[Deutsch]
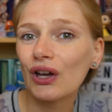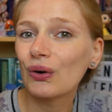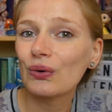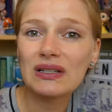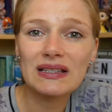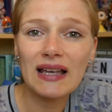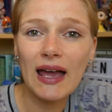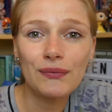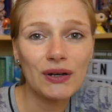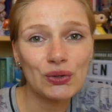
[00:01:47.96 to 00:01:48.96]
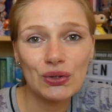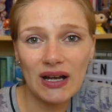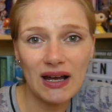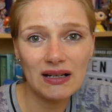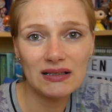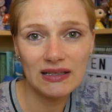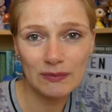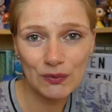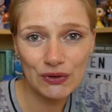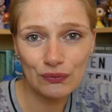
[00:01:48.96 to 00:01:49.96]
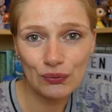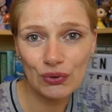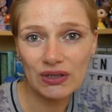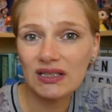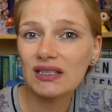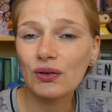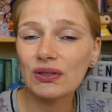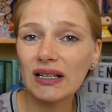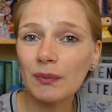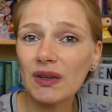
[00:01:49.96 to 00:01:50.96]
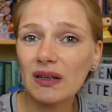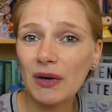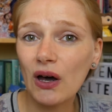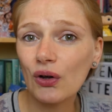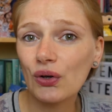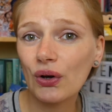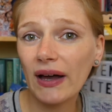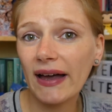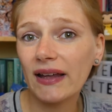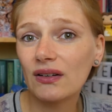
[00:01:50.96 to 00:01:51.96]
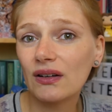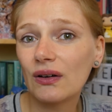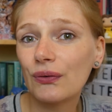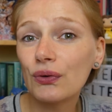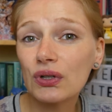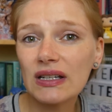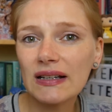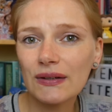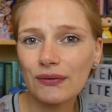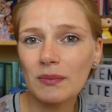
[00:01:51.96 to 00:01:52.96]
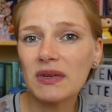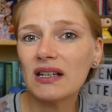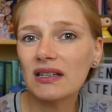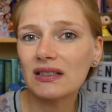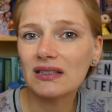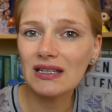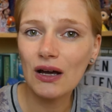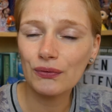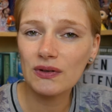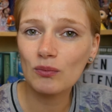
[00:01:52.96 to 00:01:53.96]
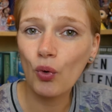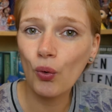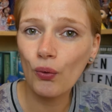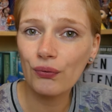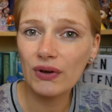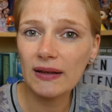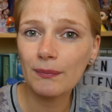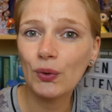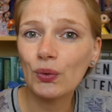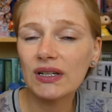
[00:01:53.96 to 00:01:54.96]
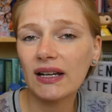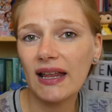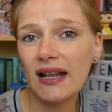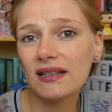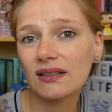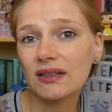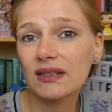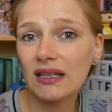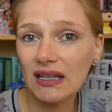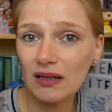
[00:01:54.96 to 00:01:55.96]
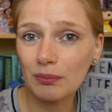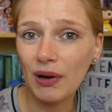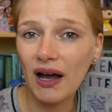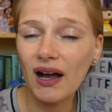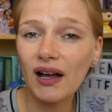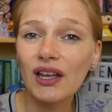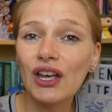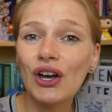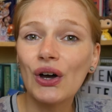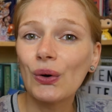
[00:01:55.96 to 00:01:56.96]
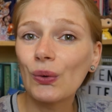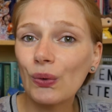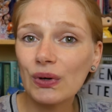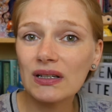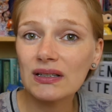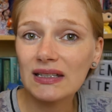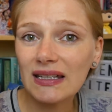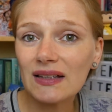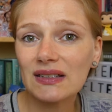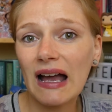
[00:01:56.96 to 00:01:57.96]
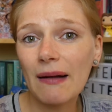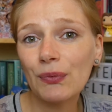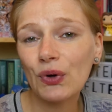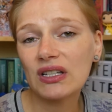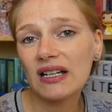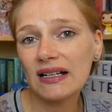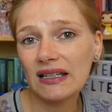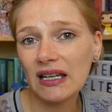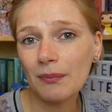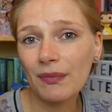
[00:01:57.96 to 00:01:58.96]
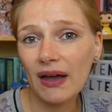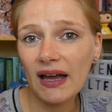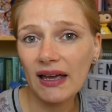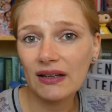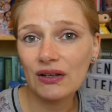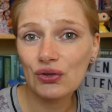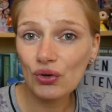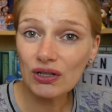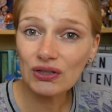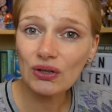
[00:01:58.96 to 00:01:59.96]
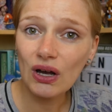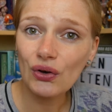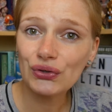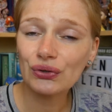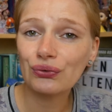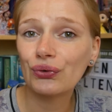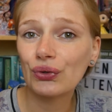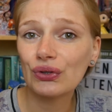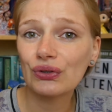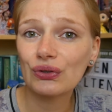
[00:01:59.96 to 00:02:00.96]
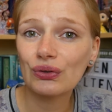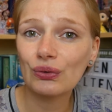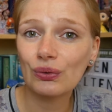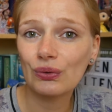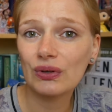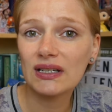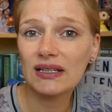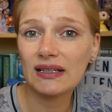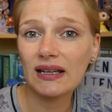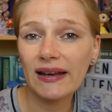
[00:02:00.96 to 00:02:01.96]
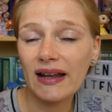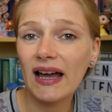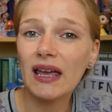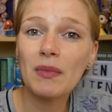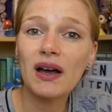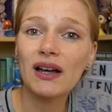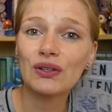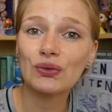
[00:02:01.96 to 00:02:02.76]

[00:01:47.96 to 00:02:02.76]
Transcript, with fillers: und ist einfach total liebenswürdig. Und da gibt es aber auch noch eine Flüchtlingsfamilie, die auf diesem Hof lebt und ein älteres Ehepaar. Und ja, sie haben dort halt eben ein neues Zuhause gefunden und eine Heimat